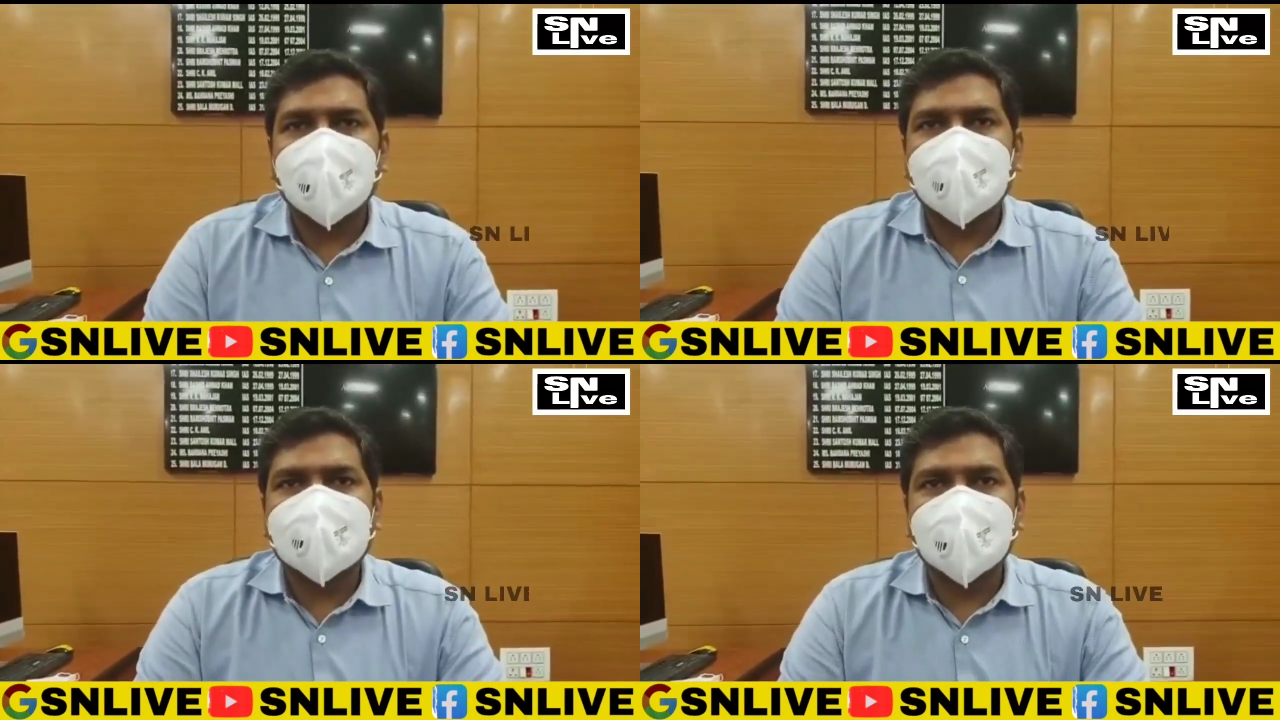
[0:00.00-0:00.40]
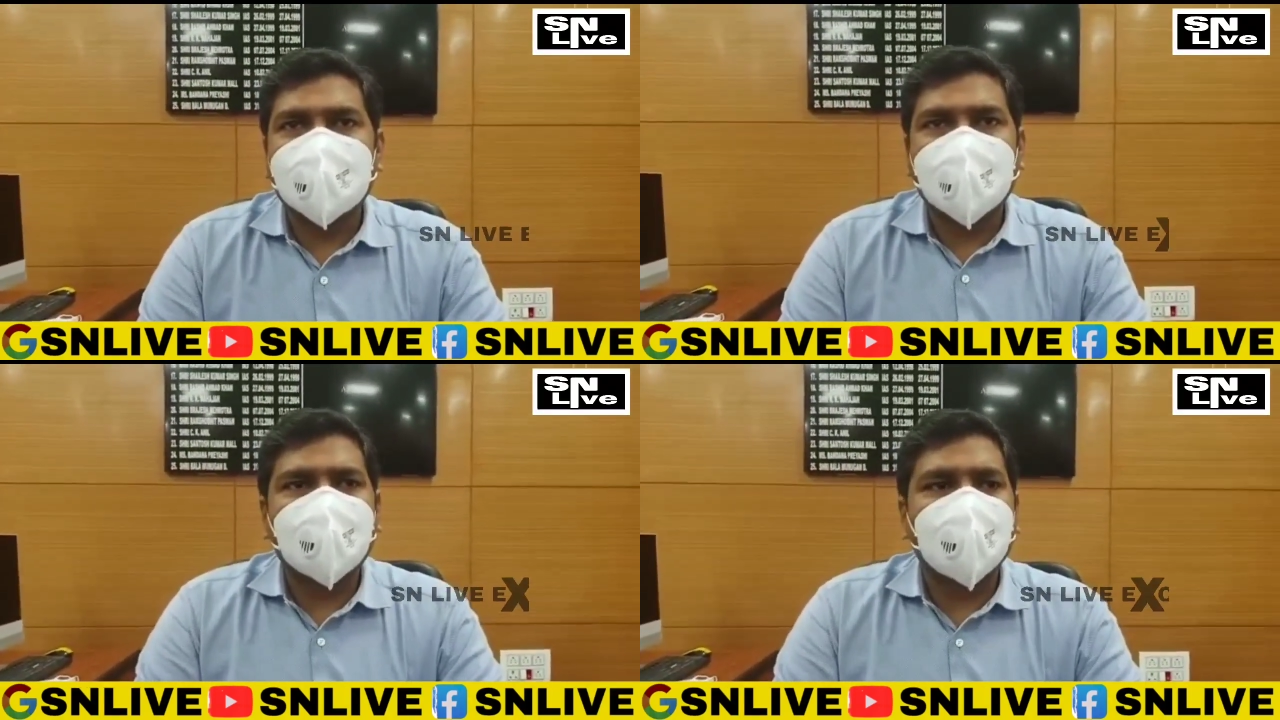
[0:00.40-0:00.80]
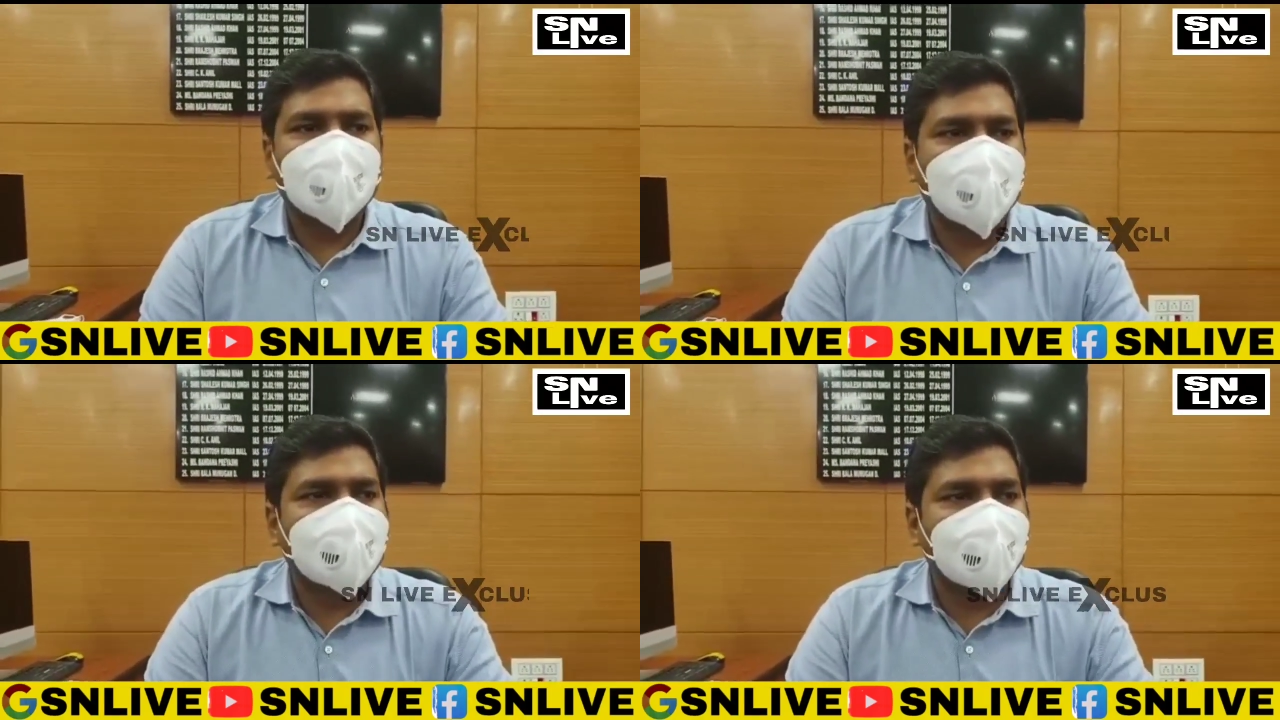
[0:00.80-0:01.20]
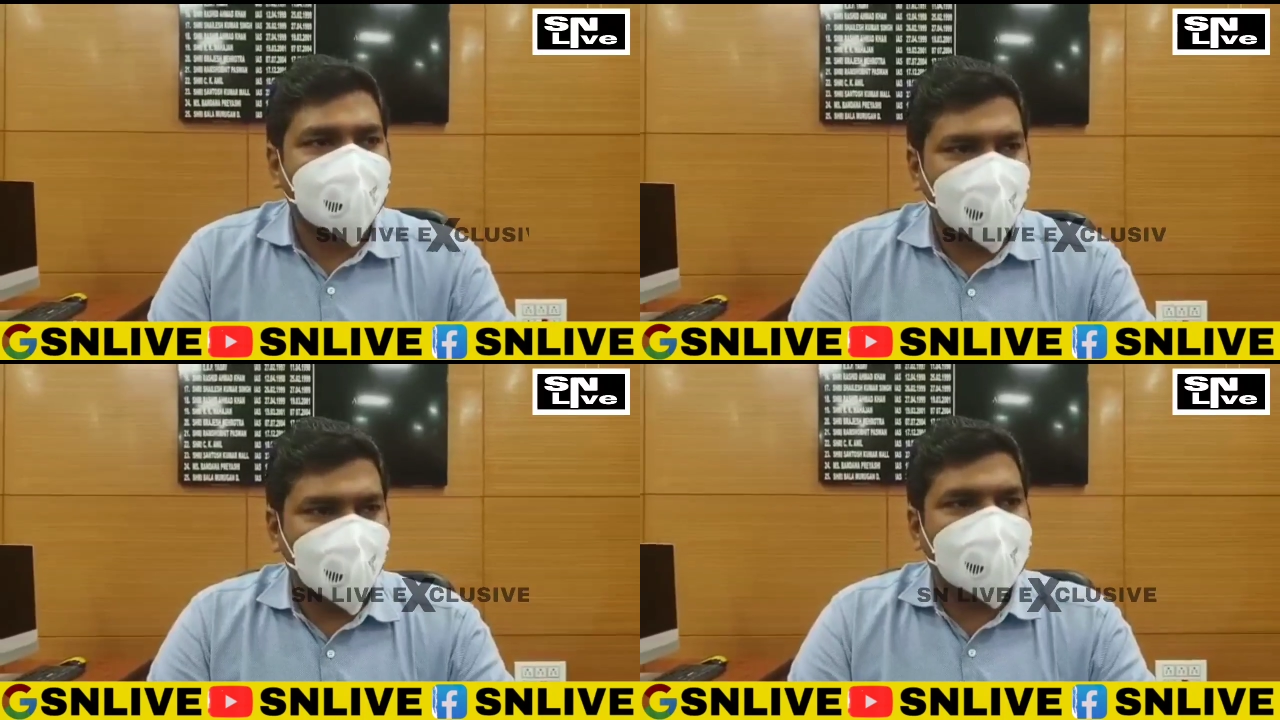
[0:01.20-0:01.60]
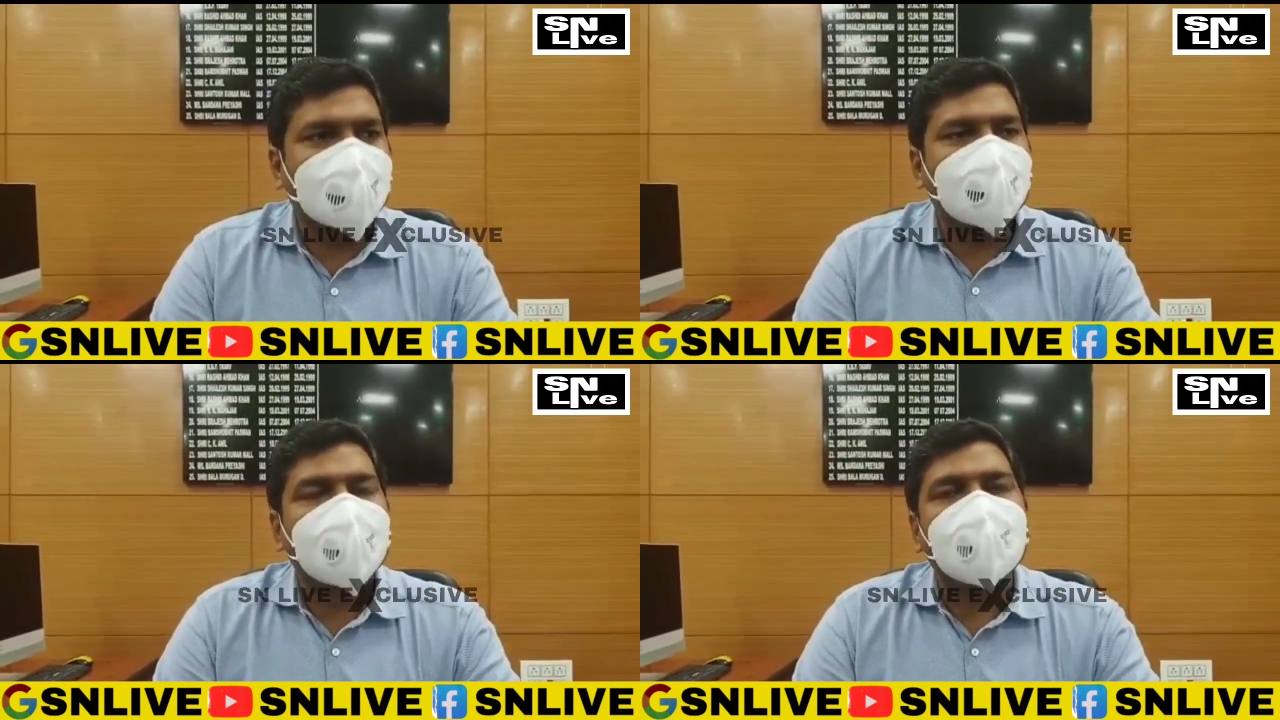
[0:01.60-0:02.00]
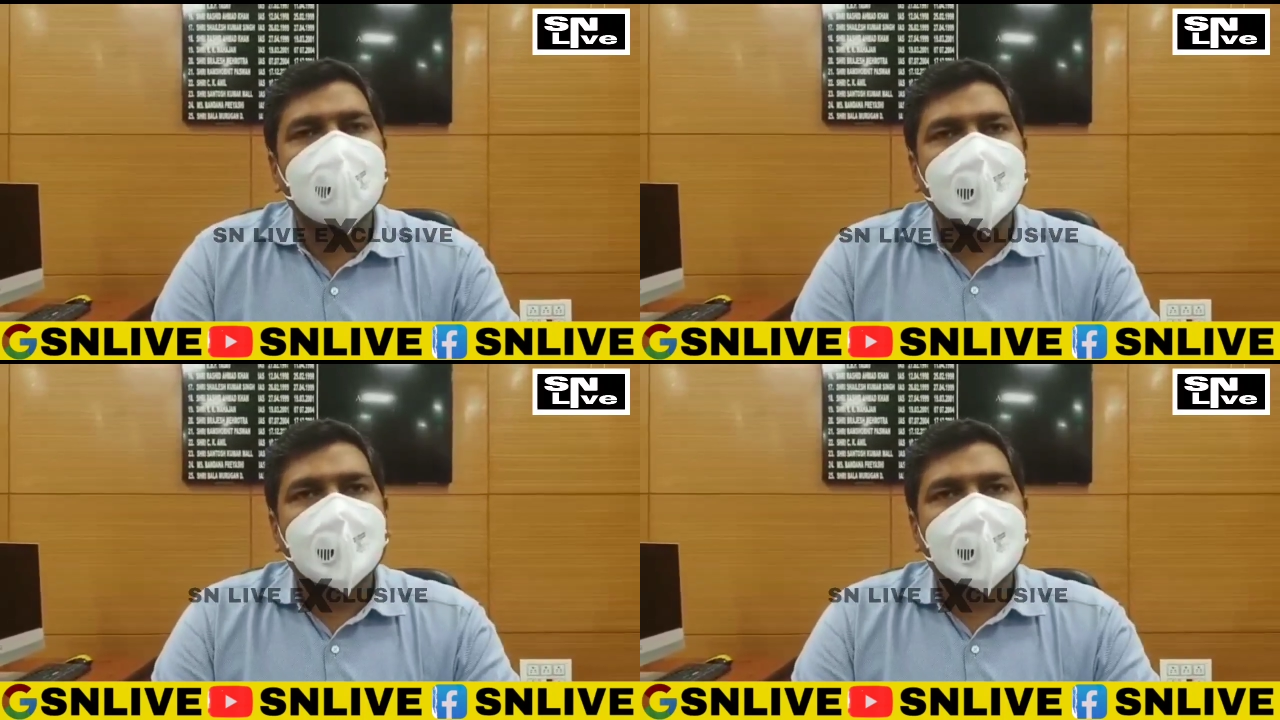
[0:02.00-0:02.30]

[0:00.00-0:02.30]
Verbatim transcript: कल से आप ही लोग के माध्यम से जो पता लगा